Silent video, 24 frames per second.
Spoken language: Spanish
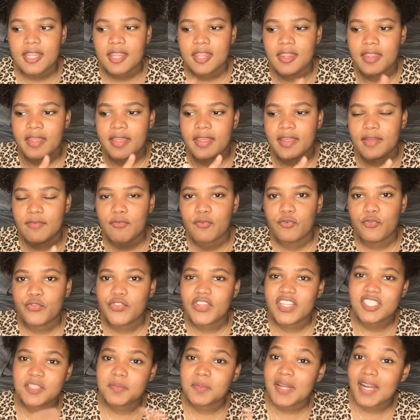de
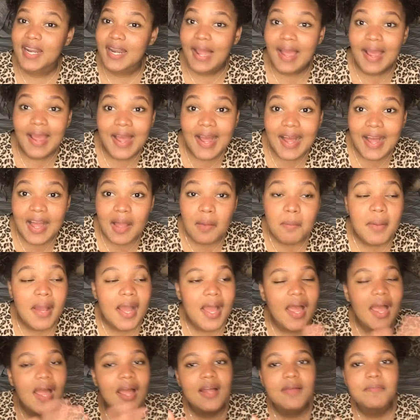fundas para la cama